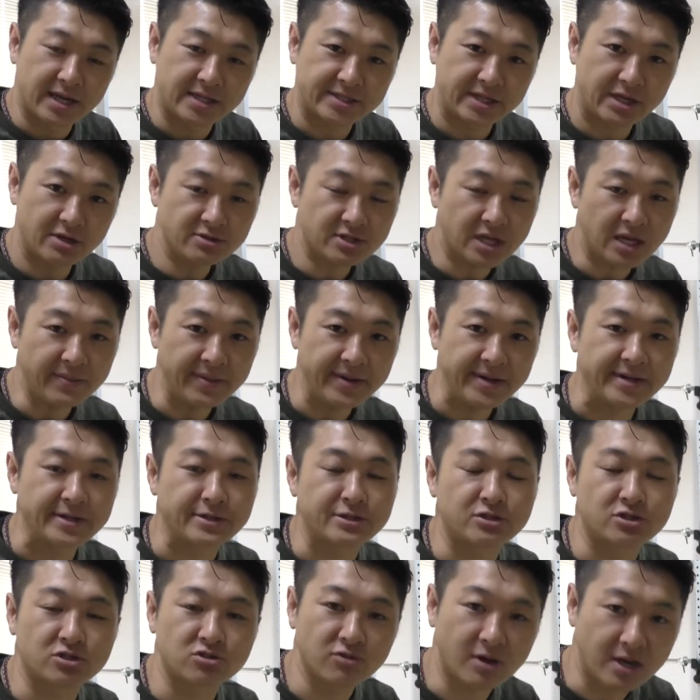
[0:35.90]
痩せるために
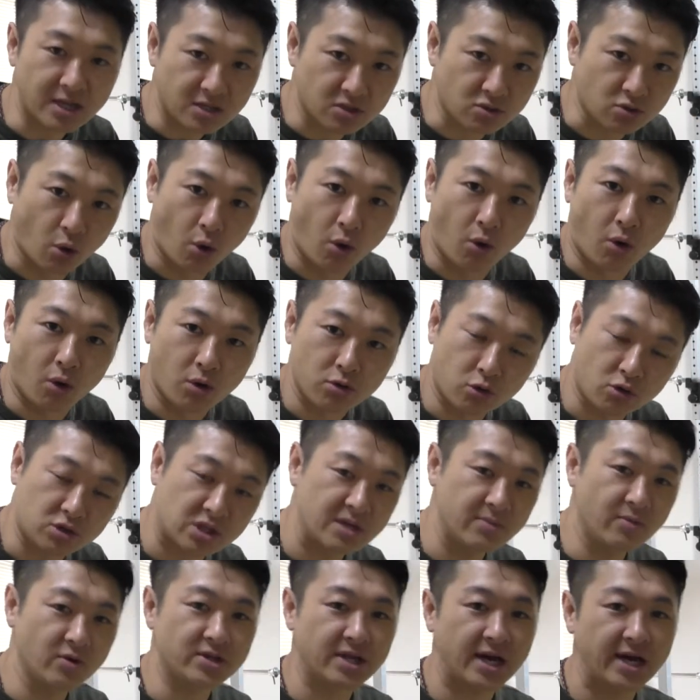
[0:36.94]
スクワット、と
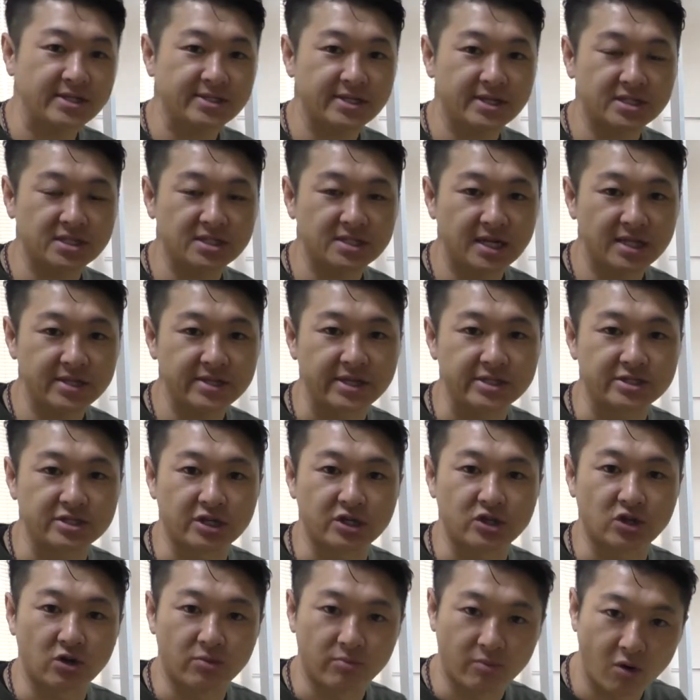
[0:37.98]
ても大切なんです
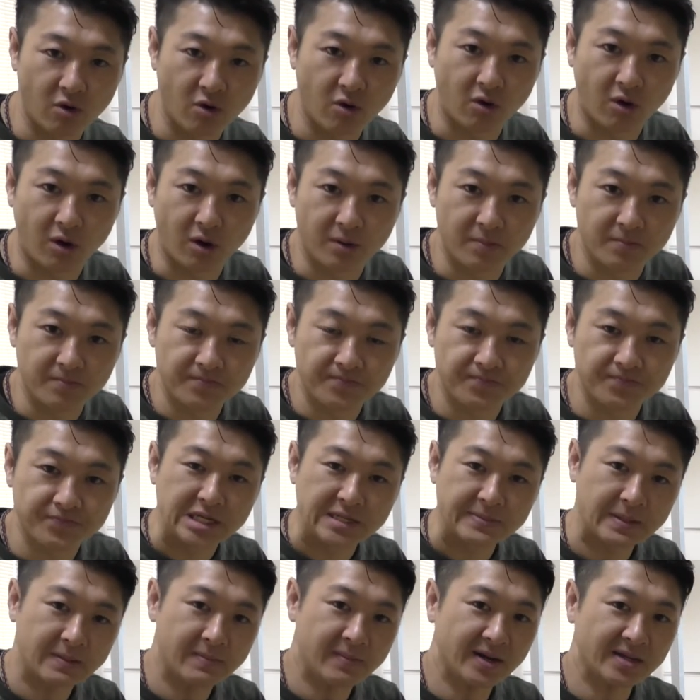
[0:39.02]
けども、
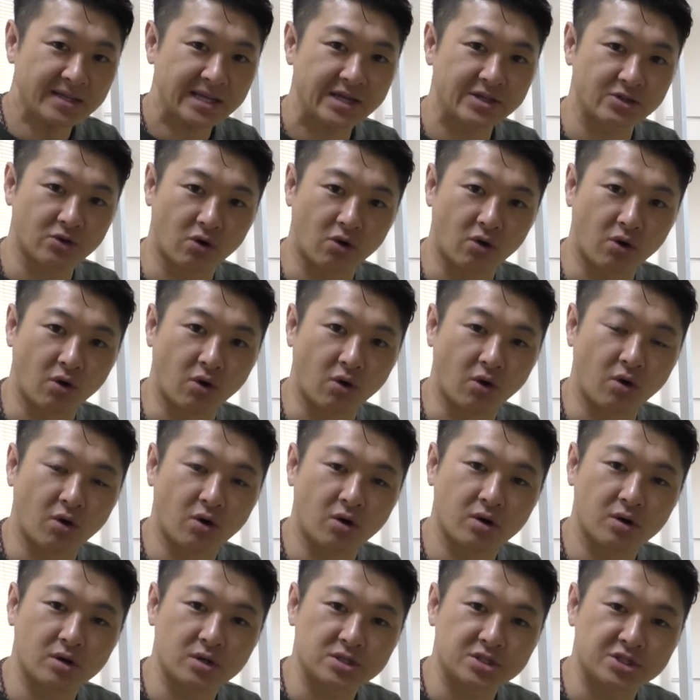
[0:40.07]
今までの
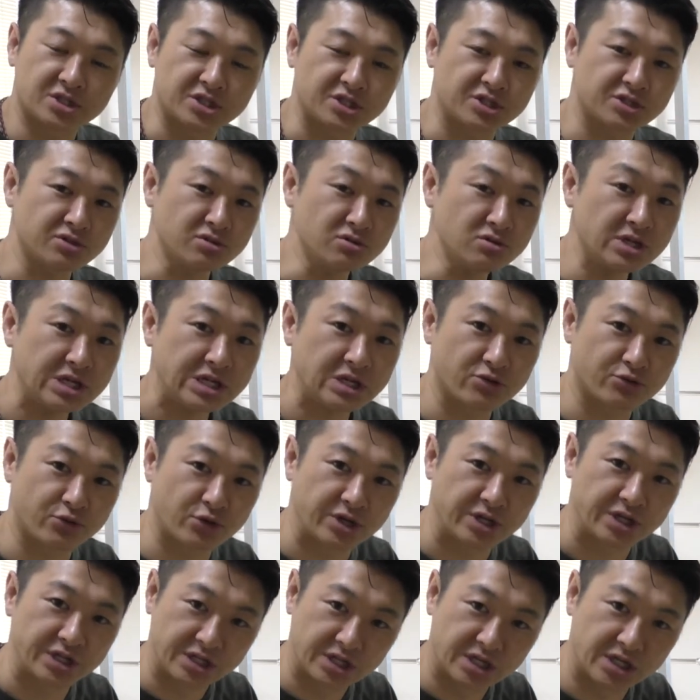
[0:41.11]
思春期の
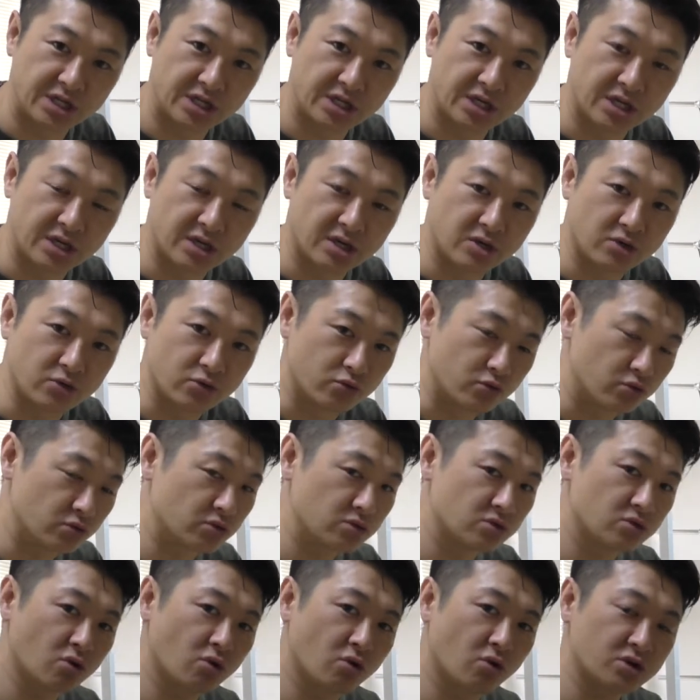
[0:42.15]
時に
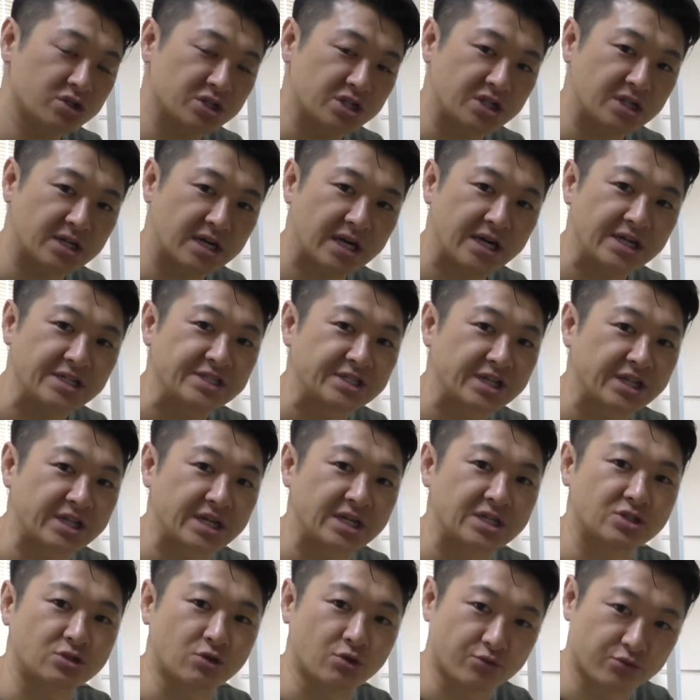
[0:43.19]
運動をしっかりして
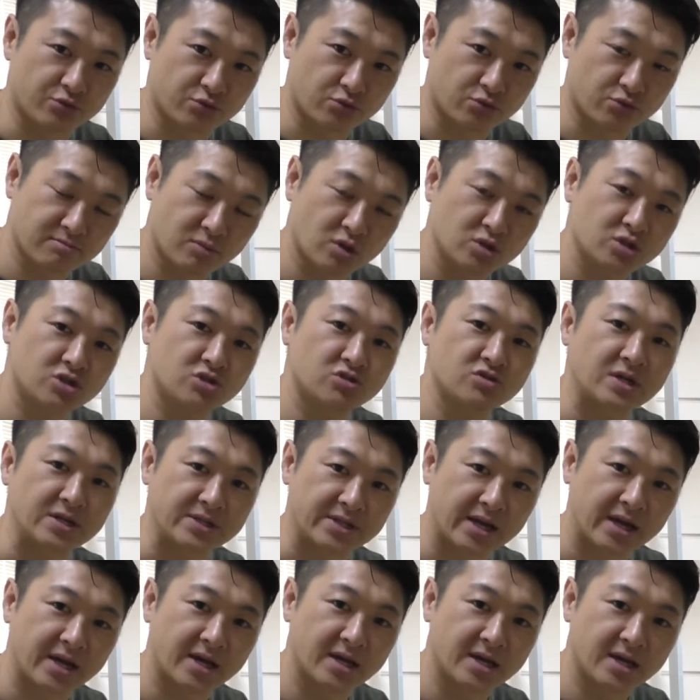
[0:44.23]
た人、もしくは
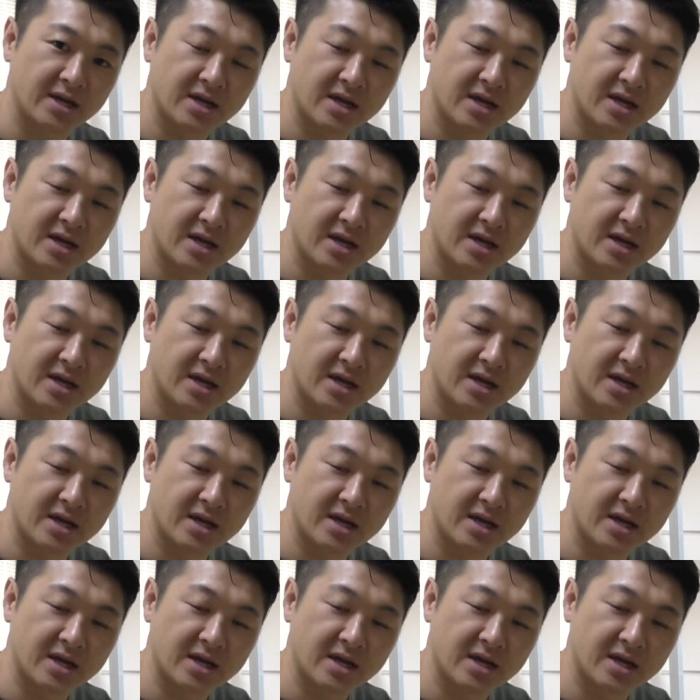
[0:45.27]
ね、